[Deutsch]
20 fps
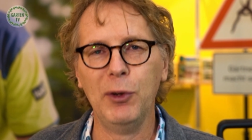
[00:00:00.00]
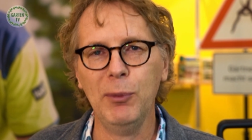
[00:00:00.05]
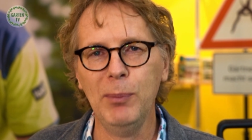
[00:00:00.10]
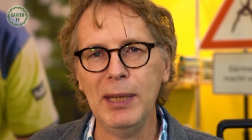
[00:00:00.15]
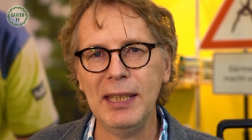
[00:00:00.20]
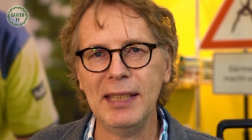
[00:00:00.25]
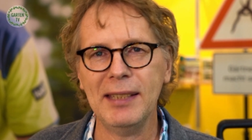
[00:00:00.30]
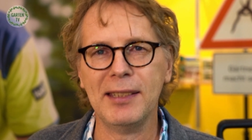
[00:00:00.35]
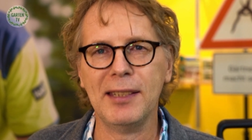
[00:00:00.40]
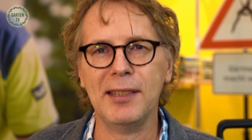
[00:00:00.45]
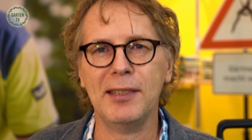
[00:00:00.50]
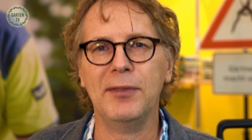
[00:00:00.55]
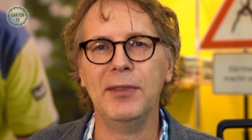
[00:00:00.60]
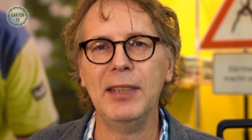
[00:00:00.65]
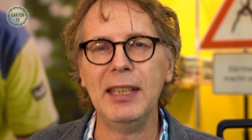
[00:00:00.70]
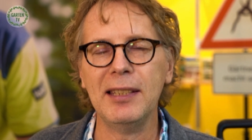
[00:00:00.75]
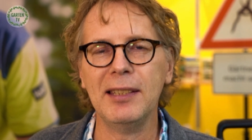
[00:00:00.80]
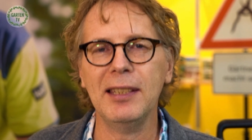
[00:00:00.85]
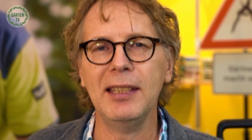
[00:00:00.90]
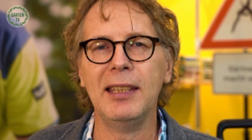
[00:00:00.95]
Für mich ist es
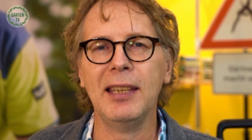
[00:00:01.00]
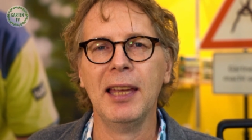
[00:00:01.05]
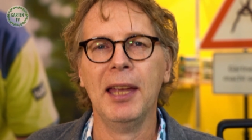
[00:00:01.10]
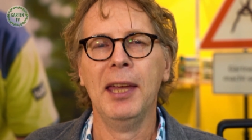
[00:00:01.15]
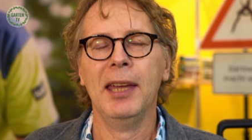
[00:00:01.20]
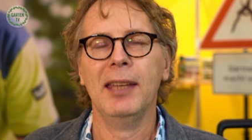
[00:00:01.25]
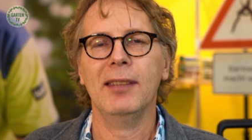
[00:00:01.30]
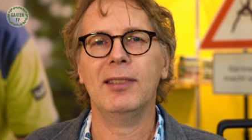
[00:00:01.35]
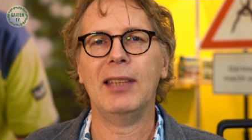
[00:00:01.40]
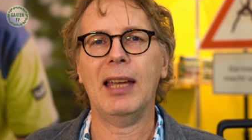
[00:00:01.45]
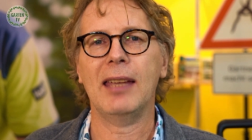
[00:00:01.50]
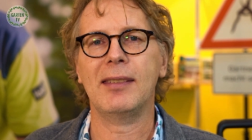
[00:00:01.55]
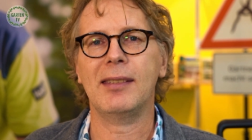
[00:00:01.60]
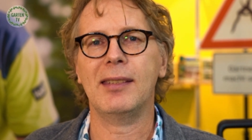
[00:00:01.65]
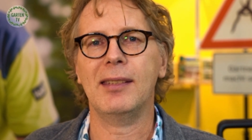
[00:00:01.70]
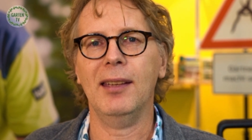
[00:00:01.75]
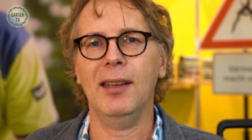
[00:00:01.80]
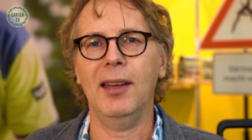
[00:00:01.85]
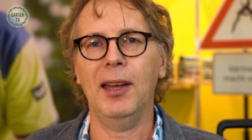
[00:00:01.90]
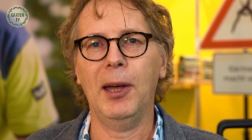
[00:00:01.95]
wichtig,
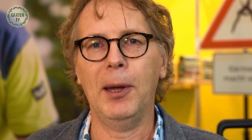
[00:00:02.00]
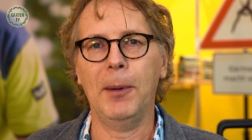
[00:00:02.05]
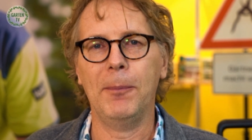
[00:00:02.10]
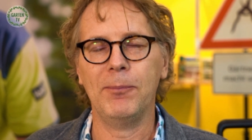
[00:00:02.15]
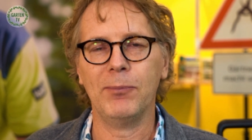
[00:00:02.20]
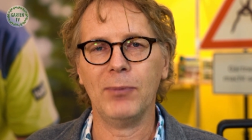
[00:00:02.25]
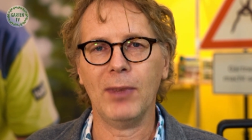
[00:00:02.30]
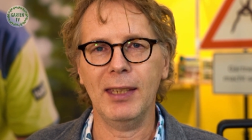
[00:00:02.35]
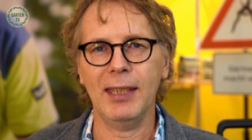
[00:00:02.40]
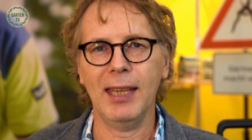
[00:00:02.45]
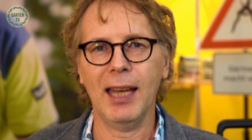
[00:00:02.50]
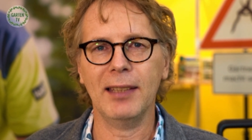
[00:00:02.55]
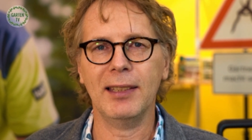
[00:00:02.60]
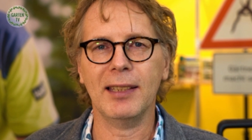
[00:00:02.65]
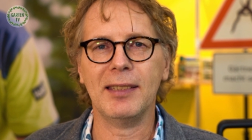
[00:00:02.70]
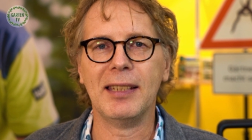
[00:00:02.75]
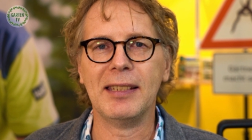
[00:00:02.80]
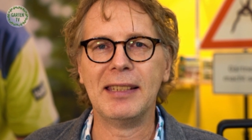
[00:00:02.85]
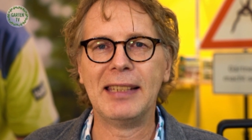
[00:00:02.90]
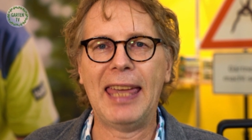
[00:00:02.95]
dass, ähm, ja,
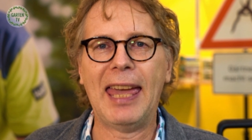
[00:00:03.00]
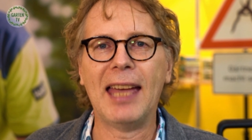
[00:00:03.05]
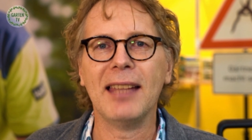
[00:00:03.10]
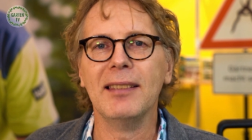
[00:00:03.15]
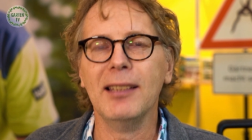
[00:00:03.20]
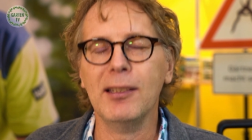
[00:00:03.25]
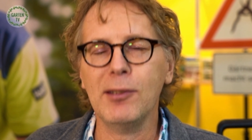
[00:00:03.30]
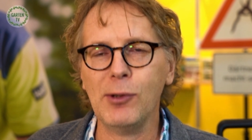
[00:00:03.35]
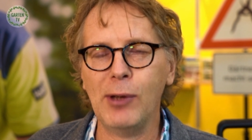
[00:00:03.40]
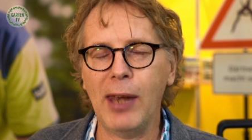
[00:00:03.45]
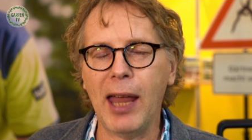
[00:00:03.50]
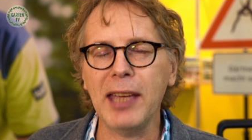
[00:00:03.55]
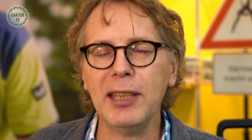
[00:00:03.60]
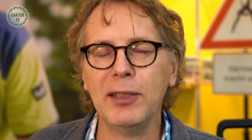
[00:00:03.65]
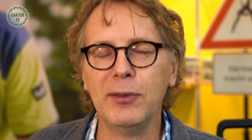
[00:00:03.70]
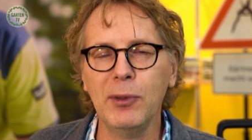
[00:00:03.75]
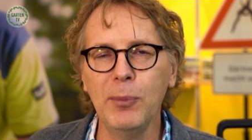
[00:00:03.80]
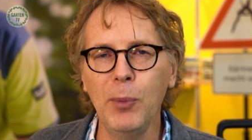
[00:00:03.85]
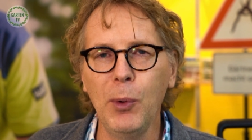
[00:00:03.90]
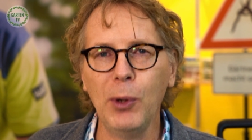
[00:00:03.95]
dass das Gärtnern so leicht wie